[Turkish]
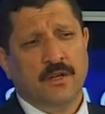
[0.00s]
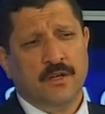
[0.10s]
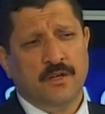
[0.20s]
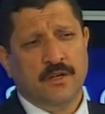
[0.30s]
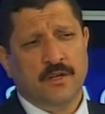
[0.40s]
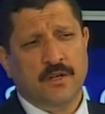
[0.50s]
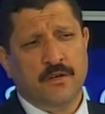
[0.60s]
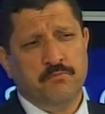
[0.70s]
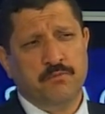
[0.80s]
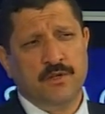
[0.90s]
e,
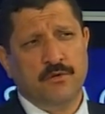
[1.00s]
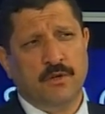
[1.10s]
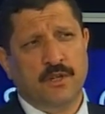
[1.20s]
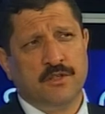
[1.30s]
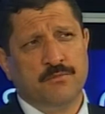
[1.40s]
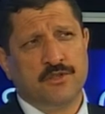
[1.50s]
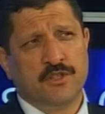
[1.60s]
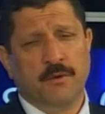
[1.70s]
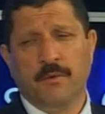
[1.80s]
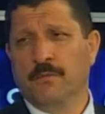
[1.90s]
bir göletimiz
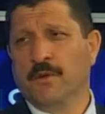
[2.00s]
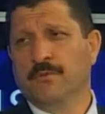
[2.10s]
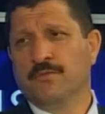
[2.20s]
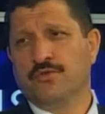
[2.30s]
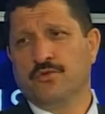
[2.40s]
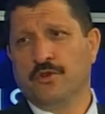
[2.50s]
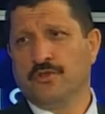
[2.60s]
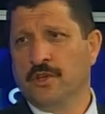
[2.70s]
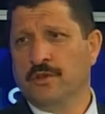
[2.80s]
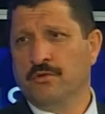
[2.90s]
tamamlanmış, dört
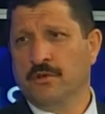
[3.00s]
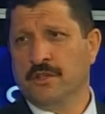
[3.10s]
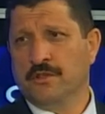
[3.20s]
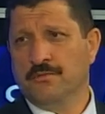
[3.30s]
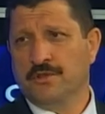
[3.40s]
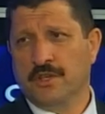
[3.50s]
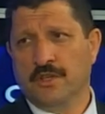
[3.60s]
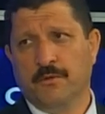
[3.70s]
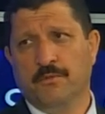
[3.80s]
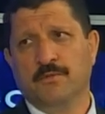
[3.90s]
tane göletimiz de
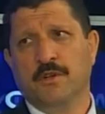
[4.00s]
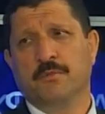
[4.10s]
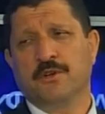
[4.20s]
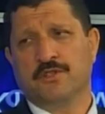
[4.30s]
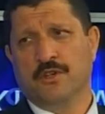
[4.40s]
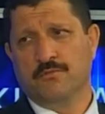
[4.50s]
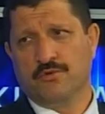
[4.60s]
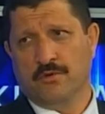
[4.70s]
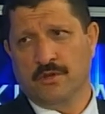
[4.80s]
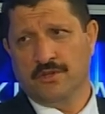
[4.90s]
yapımına
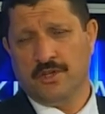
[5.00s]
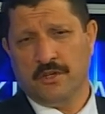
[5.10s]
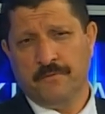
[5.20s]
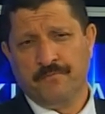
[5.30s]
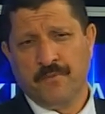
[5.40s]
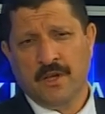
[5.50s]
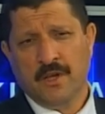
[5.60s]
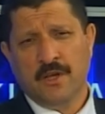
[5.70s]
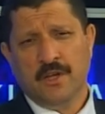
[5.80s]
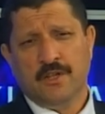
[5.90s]
başlanmış olacak.
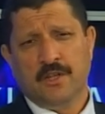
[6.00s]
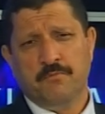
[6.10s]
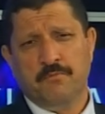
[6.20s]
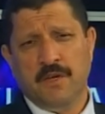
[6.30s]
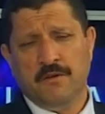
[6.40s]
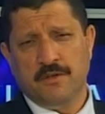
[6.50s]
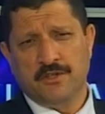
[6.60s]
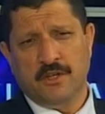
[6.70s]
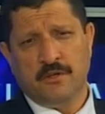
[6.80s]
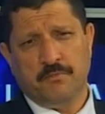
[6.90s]
Tabii
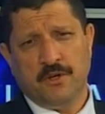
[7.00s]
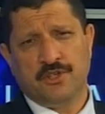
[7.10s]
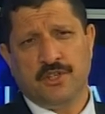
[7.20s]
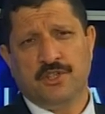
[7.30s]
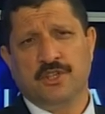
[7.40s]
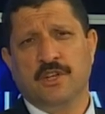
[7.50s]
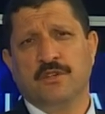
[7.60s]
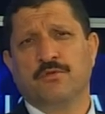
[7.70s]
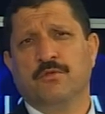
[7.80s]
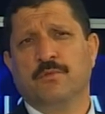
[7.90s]
meyvecilik başta
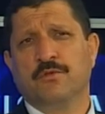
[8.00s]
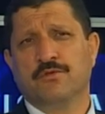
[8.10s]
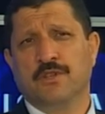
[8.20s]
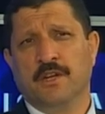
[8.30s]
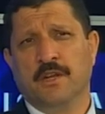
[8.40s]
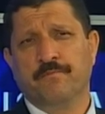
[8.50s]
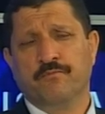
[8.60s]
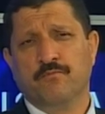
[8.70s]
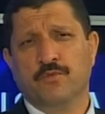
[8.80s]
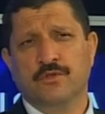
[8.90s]
kiraz olmak üzere,
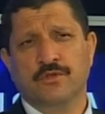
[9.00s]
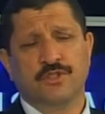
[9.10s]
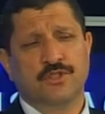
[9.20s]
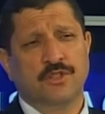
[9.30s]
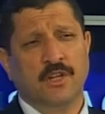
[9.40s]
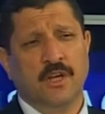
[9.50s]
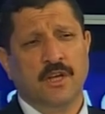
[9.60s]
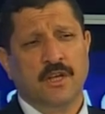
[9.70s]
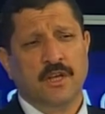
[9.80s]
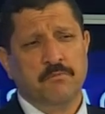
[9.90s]
bunun dışında
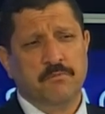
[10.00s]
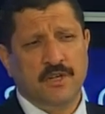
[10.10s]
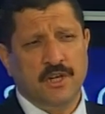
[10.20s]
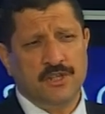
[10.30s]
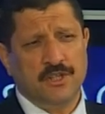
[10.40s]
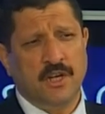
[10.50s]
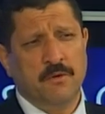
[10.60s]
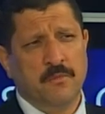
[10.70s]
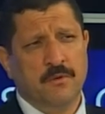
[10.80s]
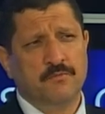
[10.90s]
birkaç daha
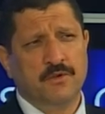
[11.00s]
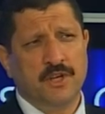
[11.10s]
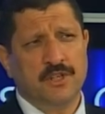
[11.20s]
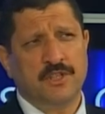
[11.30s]
birkaç